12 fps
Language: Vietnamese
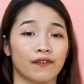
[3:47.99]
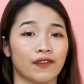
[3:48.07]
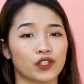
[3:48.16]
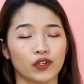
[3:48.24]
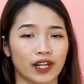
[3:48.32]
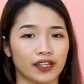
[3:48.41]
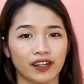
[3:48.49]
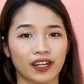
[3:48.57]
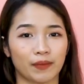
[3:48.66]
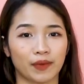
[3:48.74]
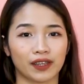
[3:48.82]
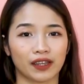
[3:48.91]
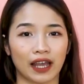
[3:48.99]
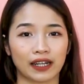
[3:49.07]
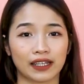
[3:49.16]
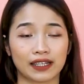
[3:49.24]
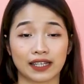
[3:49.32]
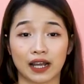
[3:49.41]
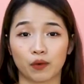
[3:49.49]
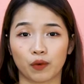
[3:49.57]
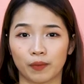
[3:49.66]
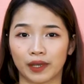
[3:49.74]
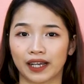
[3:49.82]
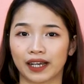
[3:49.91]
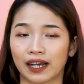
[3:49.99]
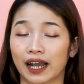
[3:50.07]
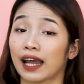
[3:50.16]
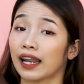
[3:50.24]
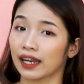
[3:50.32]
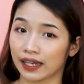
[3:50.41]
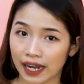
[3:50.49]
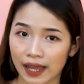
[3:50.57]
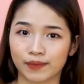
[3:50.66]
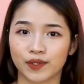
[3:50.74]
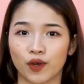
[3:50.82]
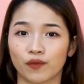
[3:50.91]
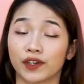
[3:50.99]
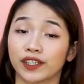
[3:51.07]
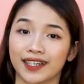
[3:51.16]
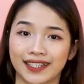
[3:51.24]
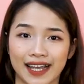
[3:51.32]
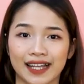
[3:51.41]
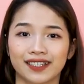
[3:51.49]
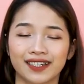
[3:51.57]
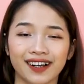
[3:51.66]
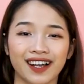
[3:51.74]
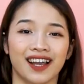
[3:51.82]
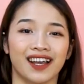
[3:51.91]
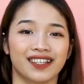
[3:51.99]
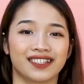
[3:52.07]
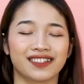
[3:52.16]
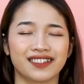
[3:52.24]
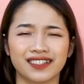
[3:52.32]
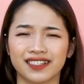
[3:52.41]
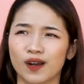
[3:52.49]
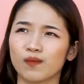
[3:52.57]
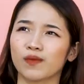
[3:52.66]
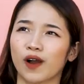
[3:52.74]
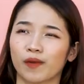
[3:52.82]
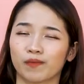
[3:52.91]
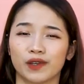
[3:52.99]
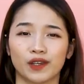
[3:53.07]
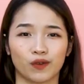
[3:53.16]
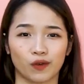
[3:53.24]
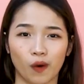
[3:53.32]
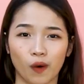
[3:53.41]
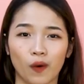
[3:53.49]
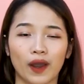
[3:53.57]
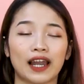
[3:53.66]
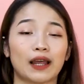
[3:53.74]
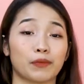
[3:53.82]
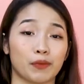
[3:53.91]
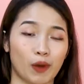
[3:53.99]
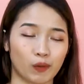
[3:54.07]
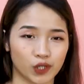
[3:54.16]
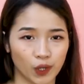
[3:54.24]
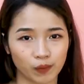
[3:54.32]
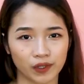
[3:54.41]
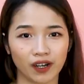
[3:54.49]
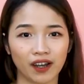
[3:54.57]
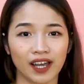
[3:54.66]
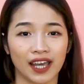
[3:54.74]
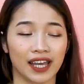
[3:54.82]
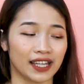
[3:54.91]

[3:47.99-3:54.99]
Và cho đến thời điểm hiện tại thì da của mình khá là đẹp so với thời gian trước chứ không còn bị khô hay là bị bong chóc nữa.